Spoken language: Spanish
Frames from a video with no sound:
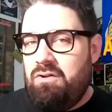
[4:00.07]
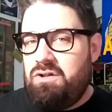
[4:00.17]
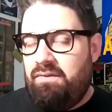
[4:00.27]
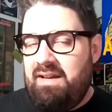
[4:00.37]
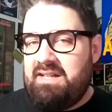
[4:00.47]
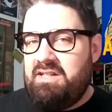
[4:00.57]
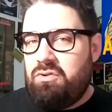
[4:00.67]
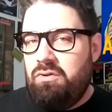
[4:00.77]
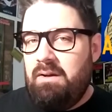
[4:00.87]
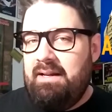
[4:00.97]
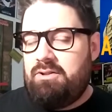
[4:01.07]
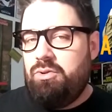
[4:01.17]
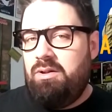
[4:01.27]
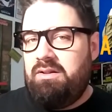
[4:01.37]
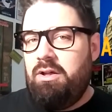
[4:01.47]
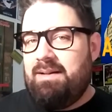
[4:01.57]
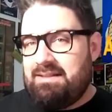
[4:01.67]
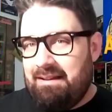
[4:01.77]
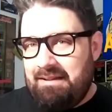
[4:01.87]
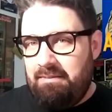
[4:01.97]
Sofía Seskun estuvo el tío
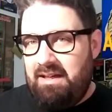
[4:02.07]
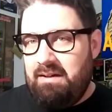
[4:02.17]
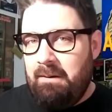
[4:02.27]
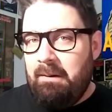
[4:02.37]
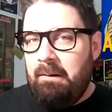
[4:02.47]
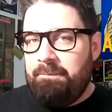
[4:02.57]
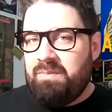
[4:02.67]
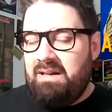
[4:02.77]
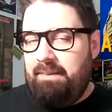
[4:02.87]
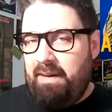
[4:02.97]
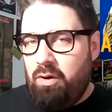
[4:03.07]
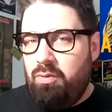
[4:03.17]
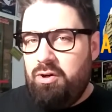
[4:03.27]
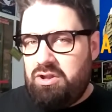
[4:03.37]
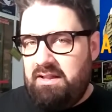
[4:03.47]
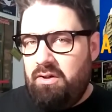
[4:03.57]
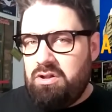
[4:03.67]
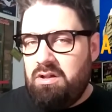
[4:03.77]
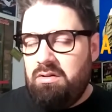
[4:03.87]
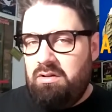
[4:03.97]
bastante bien, le pegó buenos
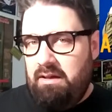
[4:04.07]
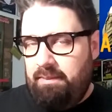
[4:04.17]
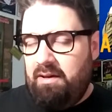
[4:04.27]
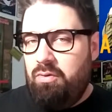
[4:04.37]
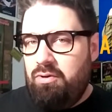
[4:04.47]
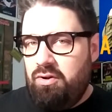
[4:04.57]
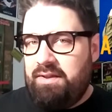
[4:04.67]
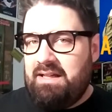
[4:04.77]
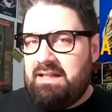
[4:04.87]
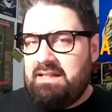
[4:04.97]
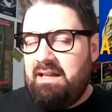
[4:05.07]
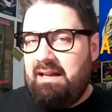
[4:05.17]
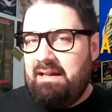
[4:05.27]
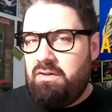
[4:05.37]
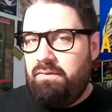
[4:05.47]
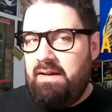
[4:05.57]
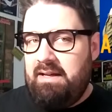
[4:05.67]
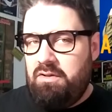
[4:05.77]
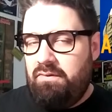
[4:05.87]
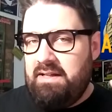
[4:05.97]
tiros, le pegó buenos zascas a Sofía y
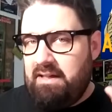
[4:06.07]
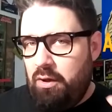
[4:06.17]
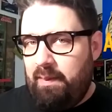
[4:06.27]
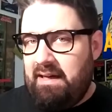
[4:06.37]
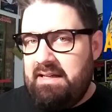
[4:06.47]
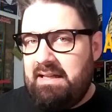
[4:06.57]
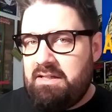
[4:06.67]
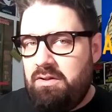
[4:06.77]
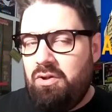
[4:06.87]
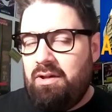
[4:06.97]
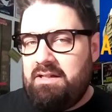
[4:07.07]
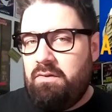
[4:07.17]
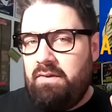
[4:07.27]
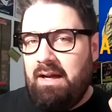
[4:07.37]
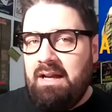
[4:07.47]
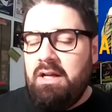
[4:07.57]
Sofía se quedó pequeñita siendo lo que es Sofía.